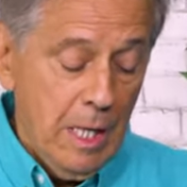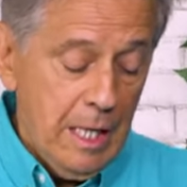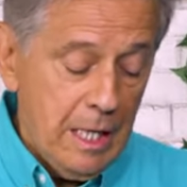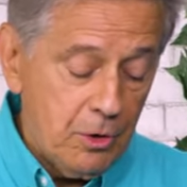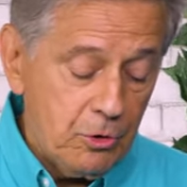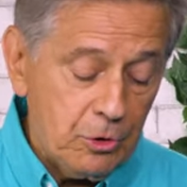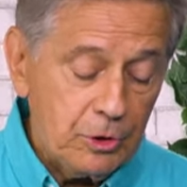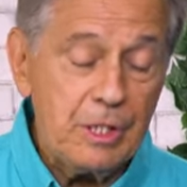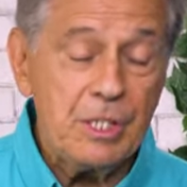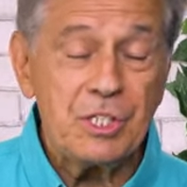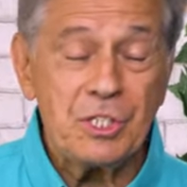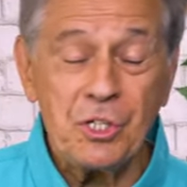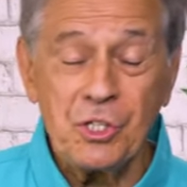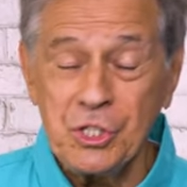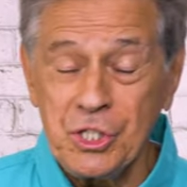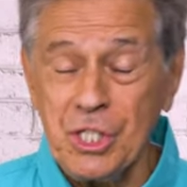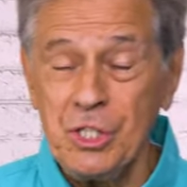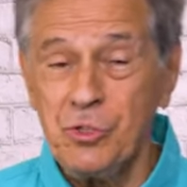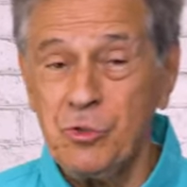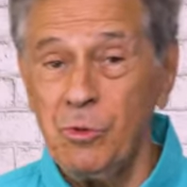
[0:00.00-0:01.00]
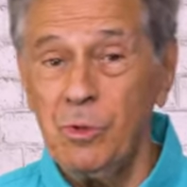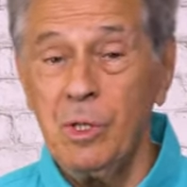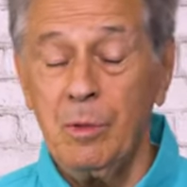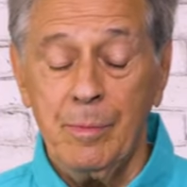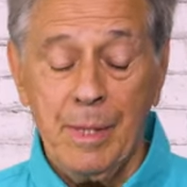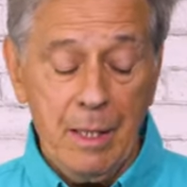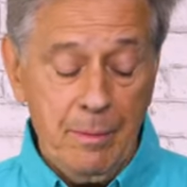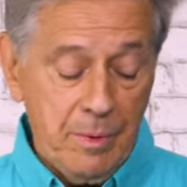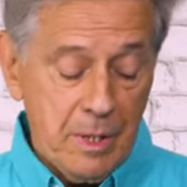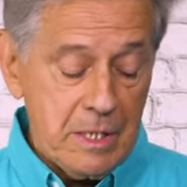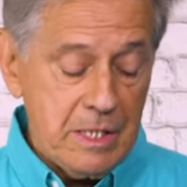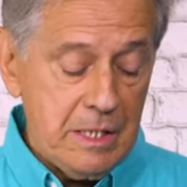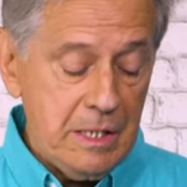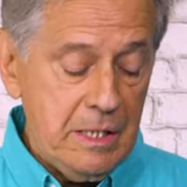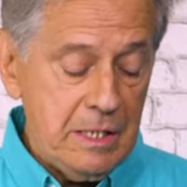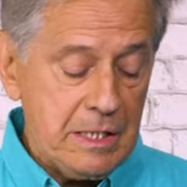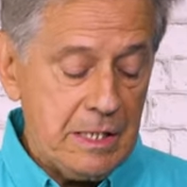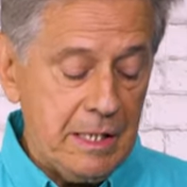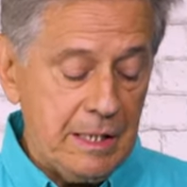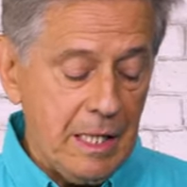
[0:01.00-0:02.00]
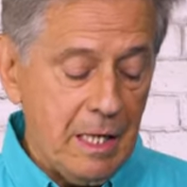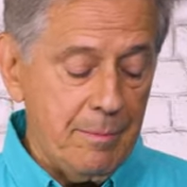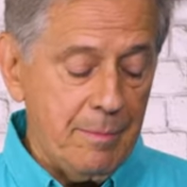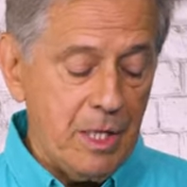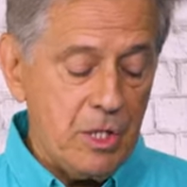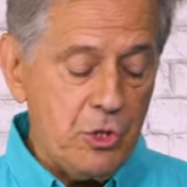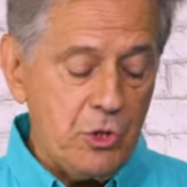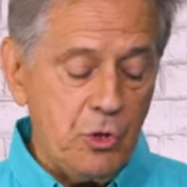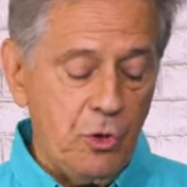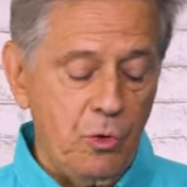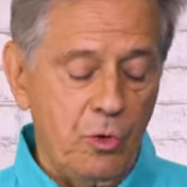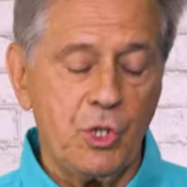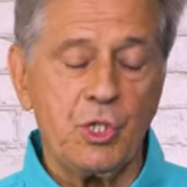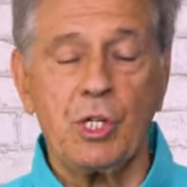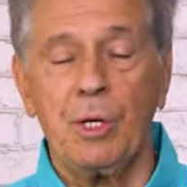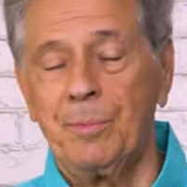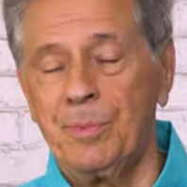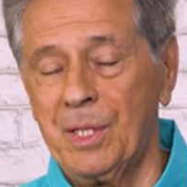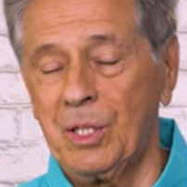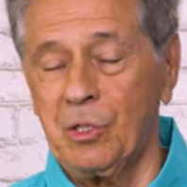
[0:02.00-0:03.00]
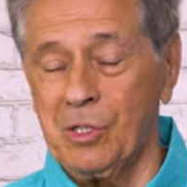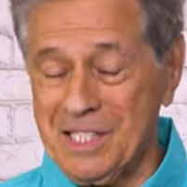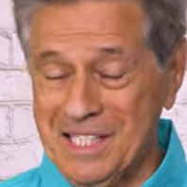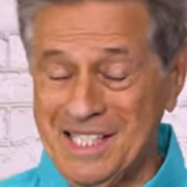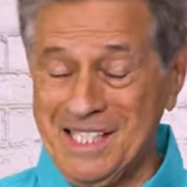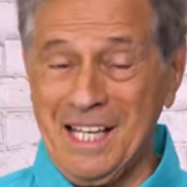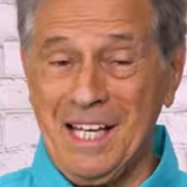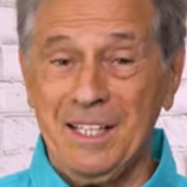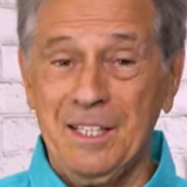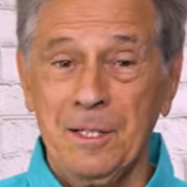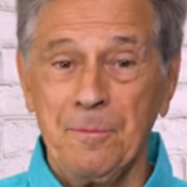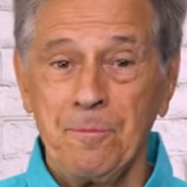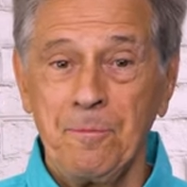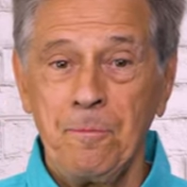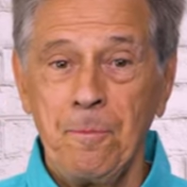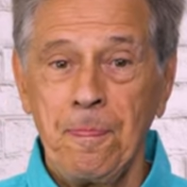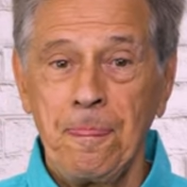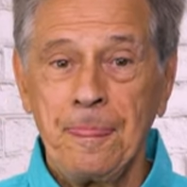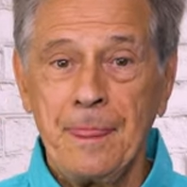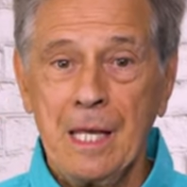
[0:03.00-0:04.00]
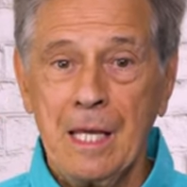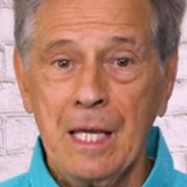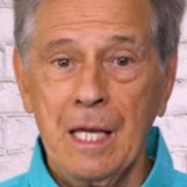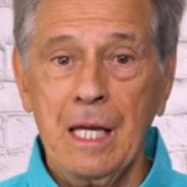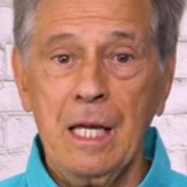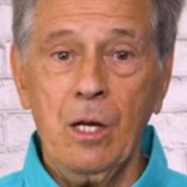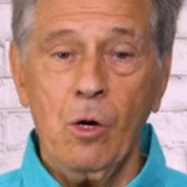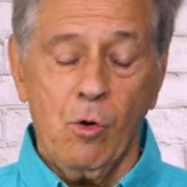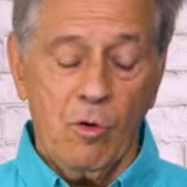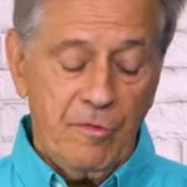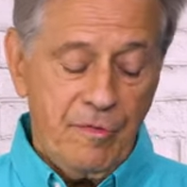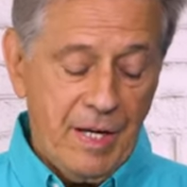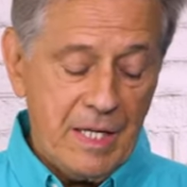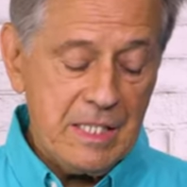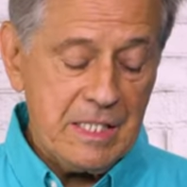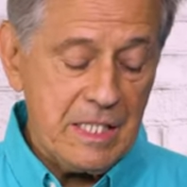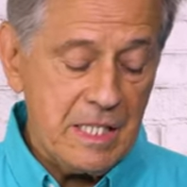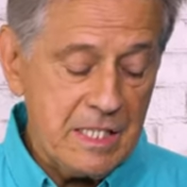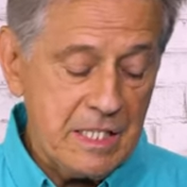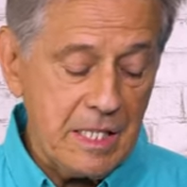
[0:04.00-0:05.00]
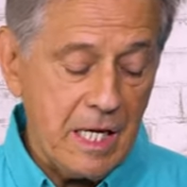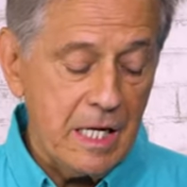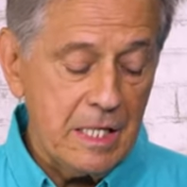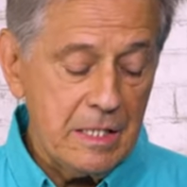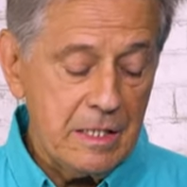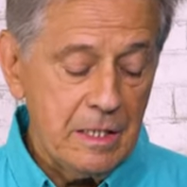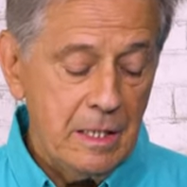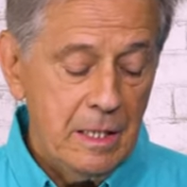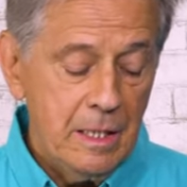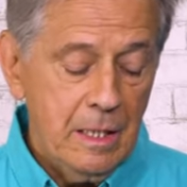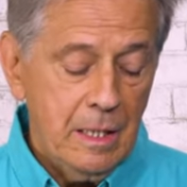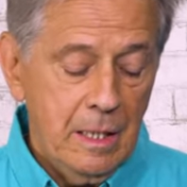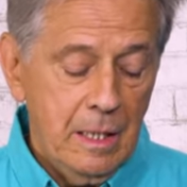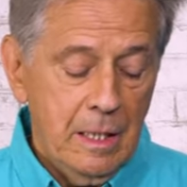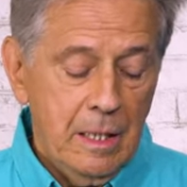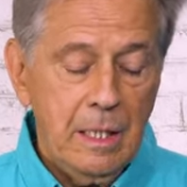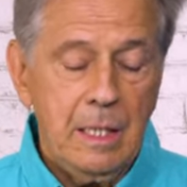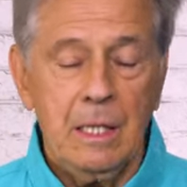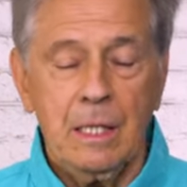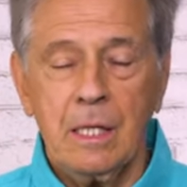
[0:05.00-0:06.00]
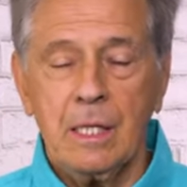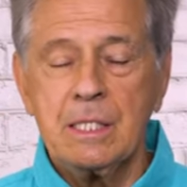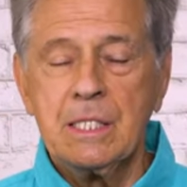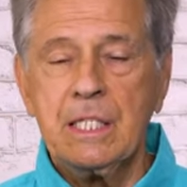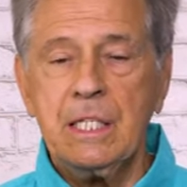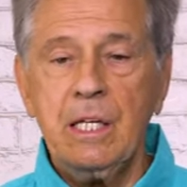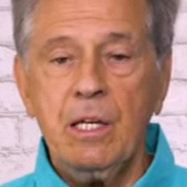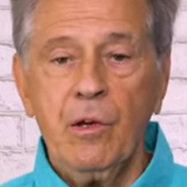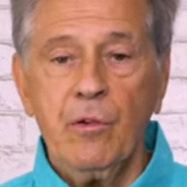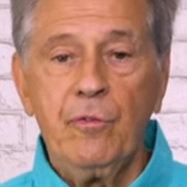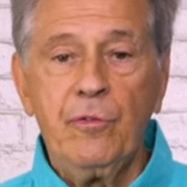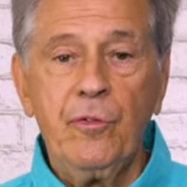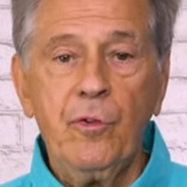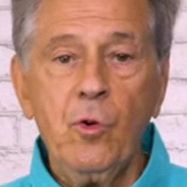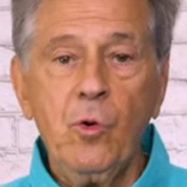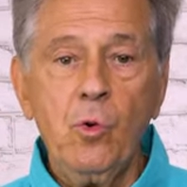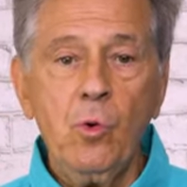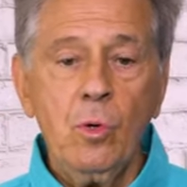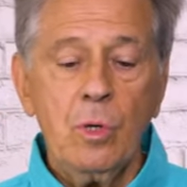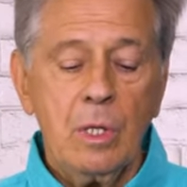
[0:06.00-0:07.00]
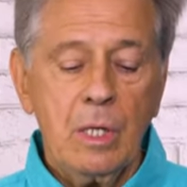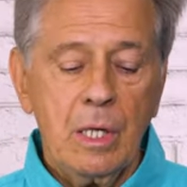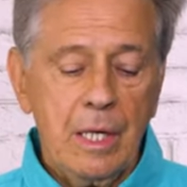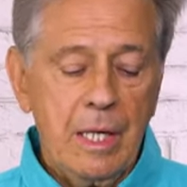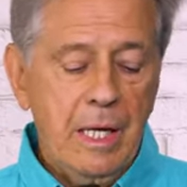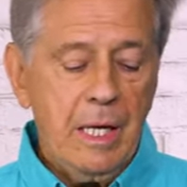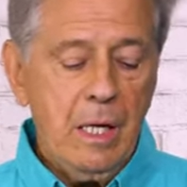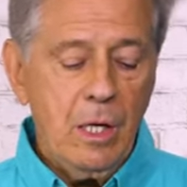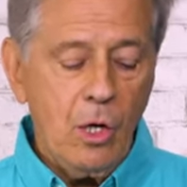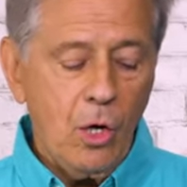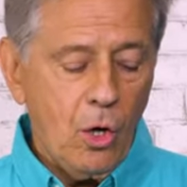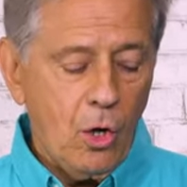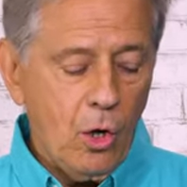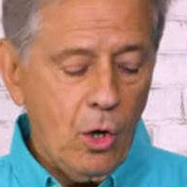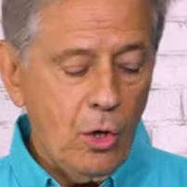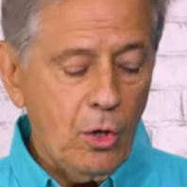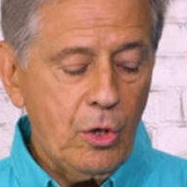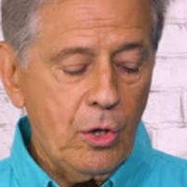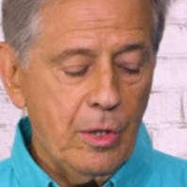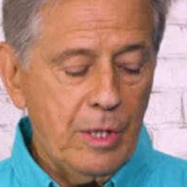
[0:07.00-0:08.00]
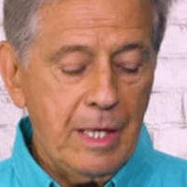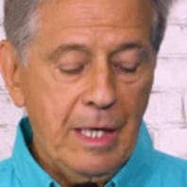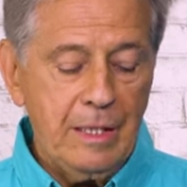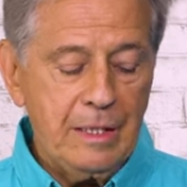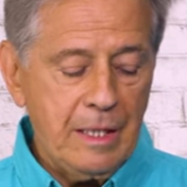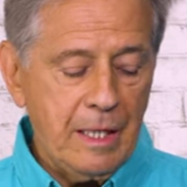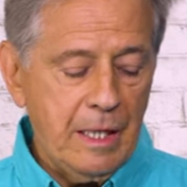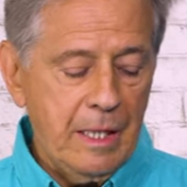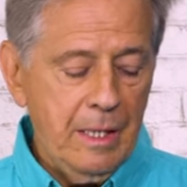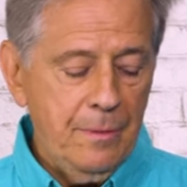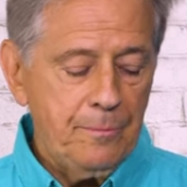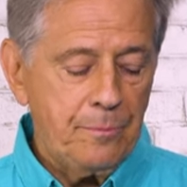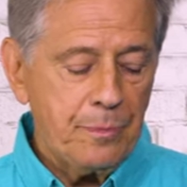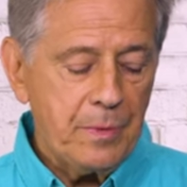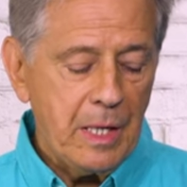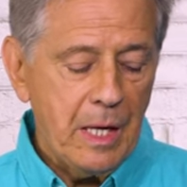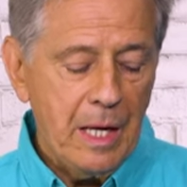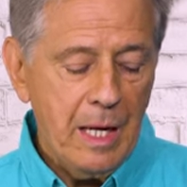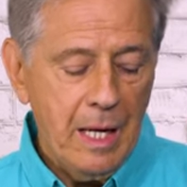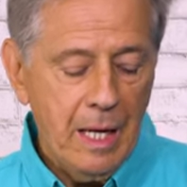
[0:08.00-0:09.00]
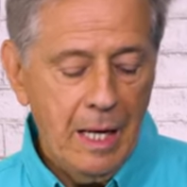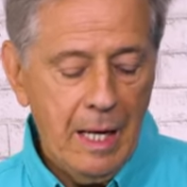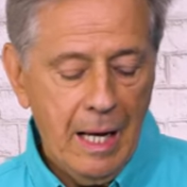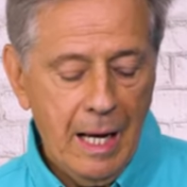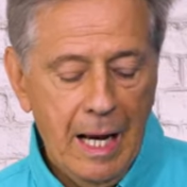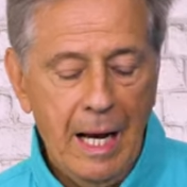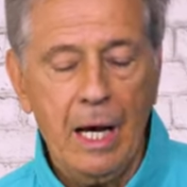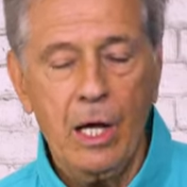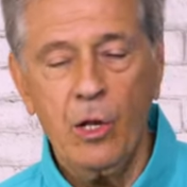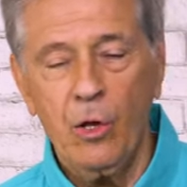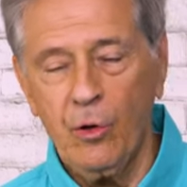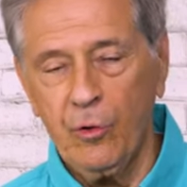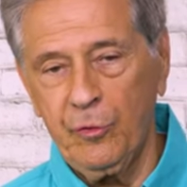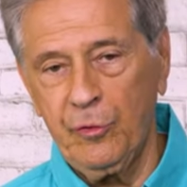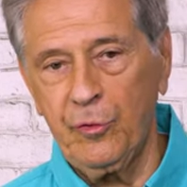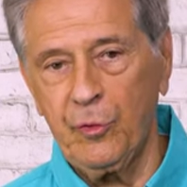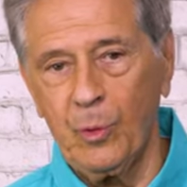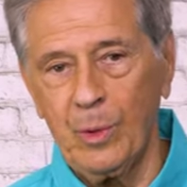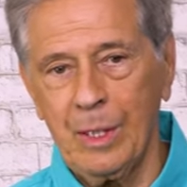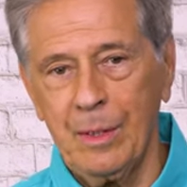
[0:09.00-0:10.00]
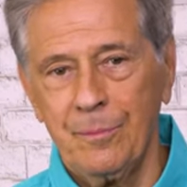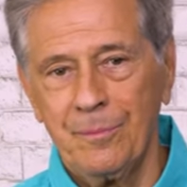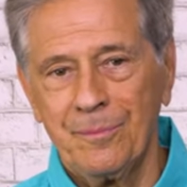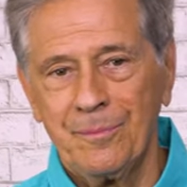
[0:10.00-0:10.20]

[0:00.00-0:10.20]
Écoutez ce que Jésus lui-même a dit, c'est dans Matthieu chapitre 7 et au verset 16. Il a dit, vous les reconnaîtrez à leurs fruits.